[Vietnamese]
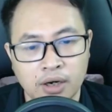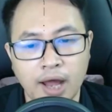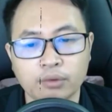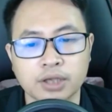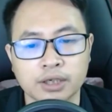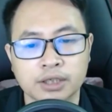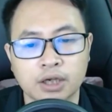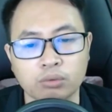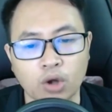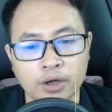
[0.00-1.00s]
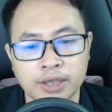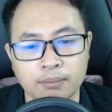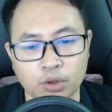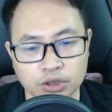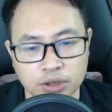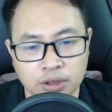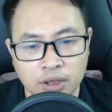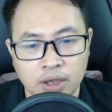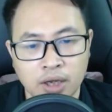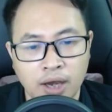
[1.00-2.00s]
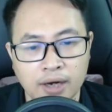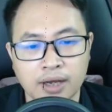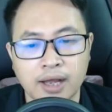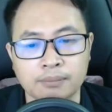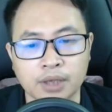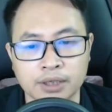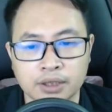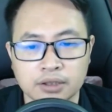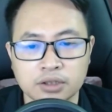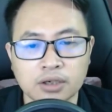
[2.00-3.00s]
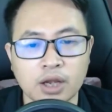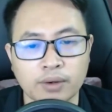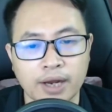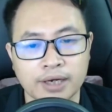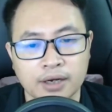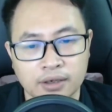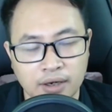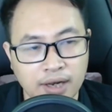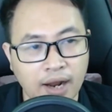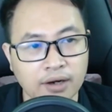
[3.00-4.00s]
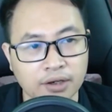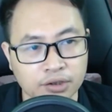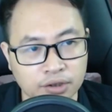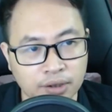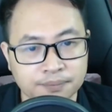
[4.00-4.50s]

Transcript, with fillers: Lão nhân không nói thêm một chữ Hắn đã cảm thấy những điều này là lời thừa